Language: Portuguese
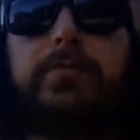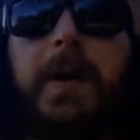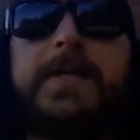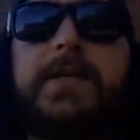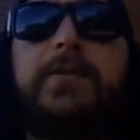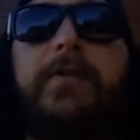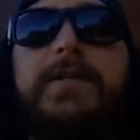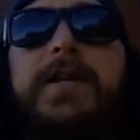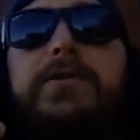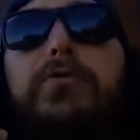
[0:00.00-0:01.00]
o passeio vai
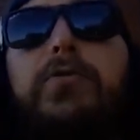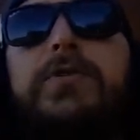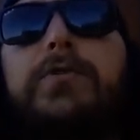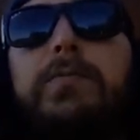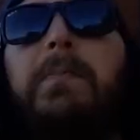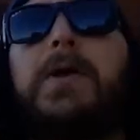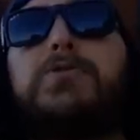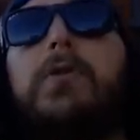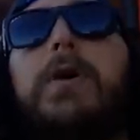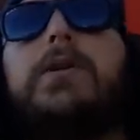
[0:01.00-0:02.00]
ser exclusivo pro
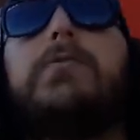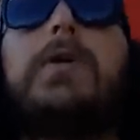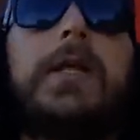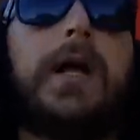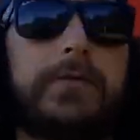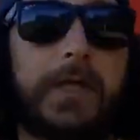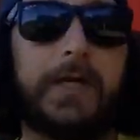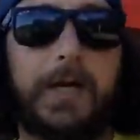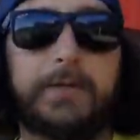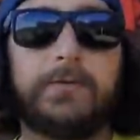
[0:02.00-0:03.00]
pessoal aqui do canal, tá
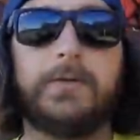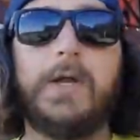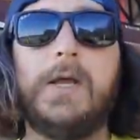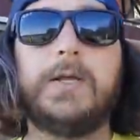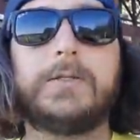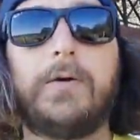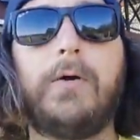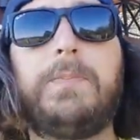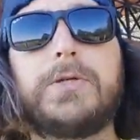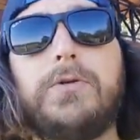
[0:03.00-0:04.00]
ligado? Então é
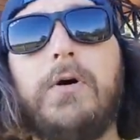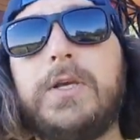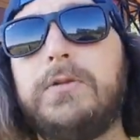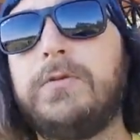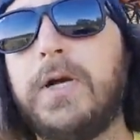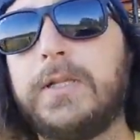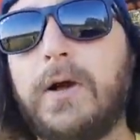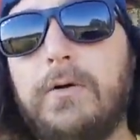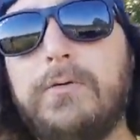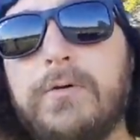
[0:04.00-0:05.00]
o pessoal aqui do
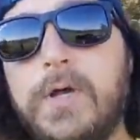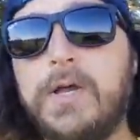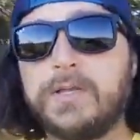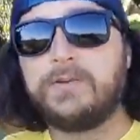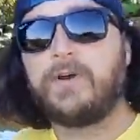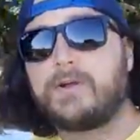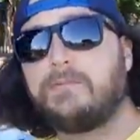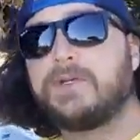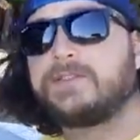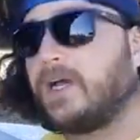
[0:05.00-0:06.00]
canal que vai
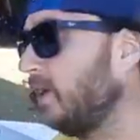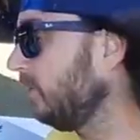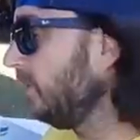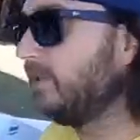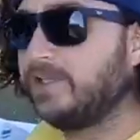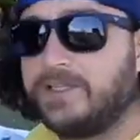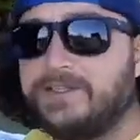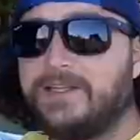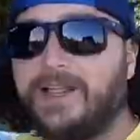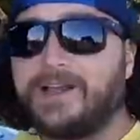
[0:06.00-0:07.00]
começar a
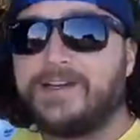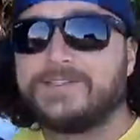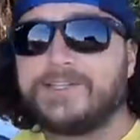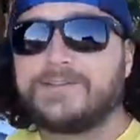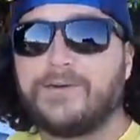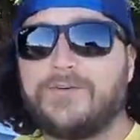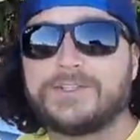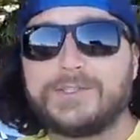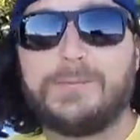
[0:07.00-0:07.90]
redededed daquele jeitão fazendo